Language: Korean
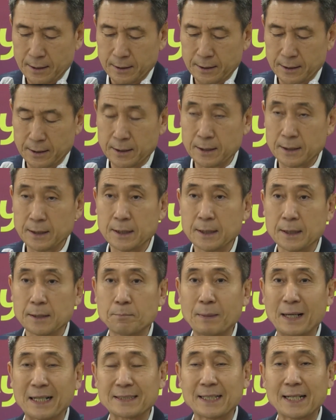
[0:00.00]
그
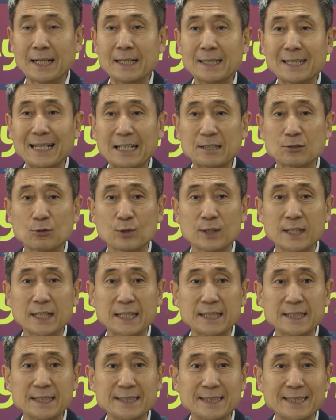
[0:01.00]
방사광
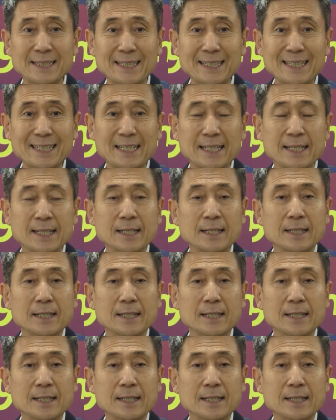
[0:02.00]
가속기라든지